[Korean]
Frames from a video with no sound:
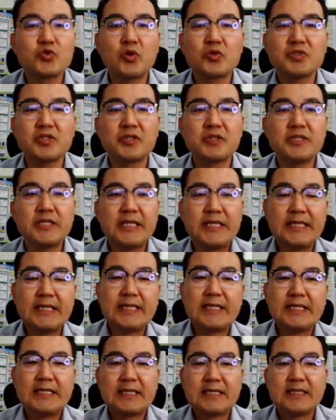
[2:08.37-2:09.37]

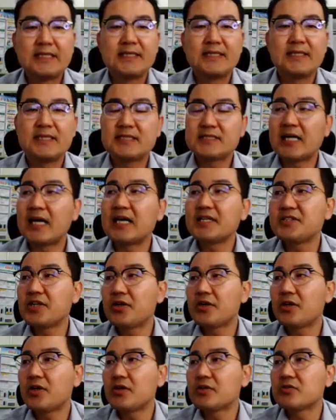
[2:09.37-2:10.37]
총정리 이
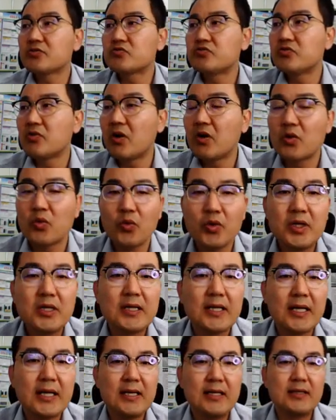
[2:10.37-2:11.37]
작년 9월
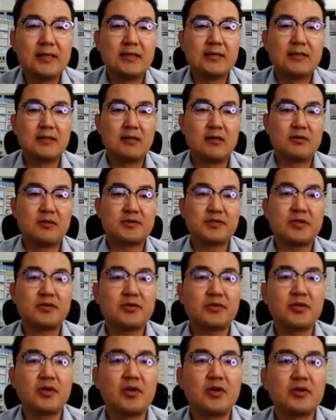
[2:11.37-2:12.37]
5일날 어,
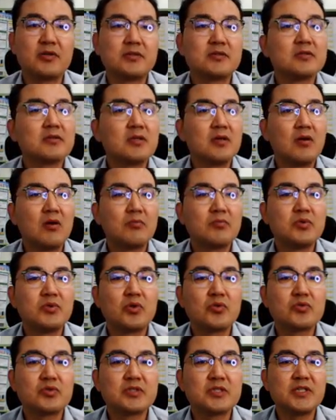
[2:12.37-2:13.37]
썼던 어,
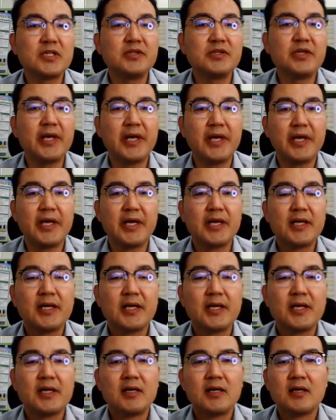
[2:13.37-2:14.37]
블로그 글인데
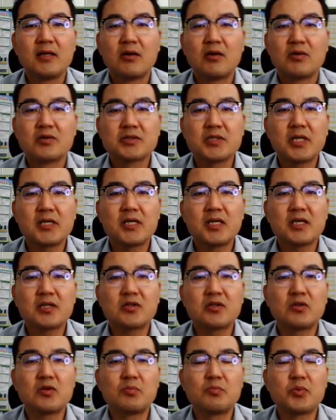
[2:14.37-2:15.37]
어,
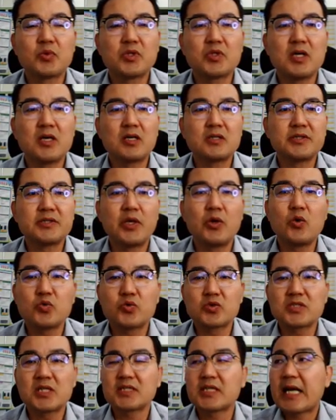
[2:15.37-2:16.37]
생각했던 것보다
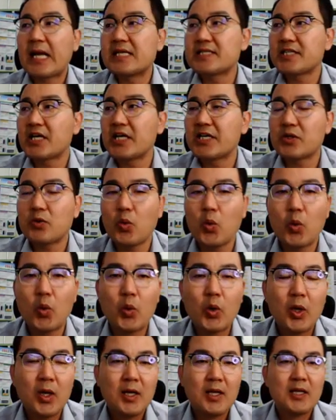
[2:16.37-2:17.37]
내용도 상당히 알차
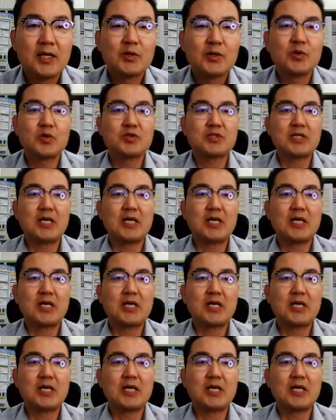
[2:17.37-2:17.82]
있고 그리고